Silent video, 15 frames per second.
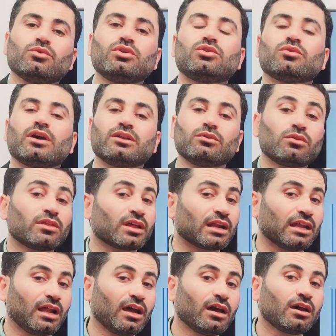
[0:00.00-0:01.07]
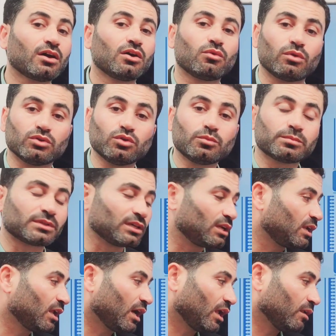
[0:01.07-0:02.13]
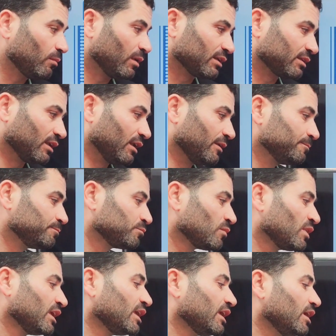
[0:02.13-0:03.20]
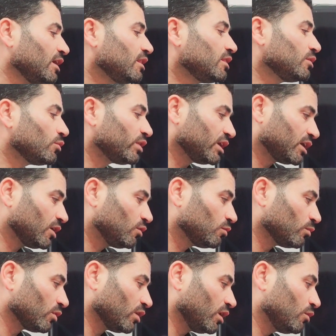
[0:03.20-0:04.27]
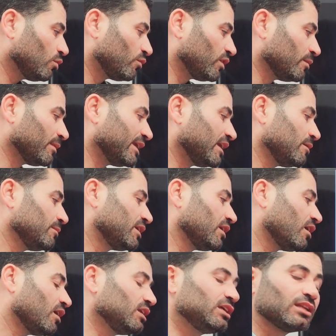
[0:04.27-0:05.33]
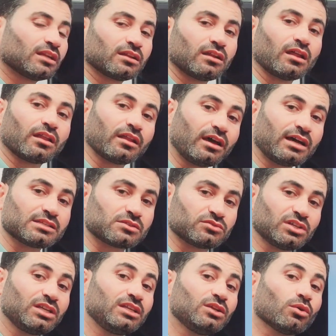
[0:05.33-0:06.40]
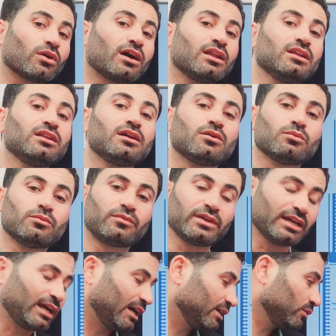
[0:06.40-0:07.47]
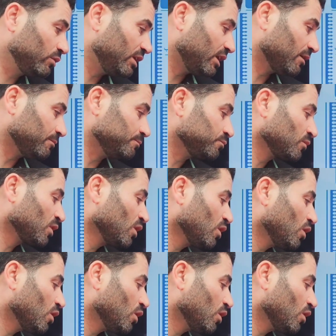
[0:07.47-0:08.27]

يريد أن يظهر الحق ويبطل الباطل إذ يريكهم الله في منامك قليلا الله عز وجل يقللهم في أعينهم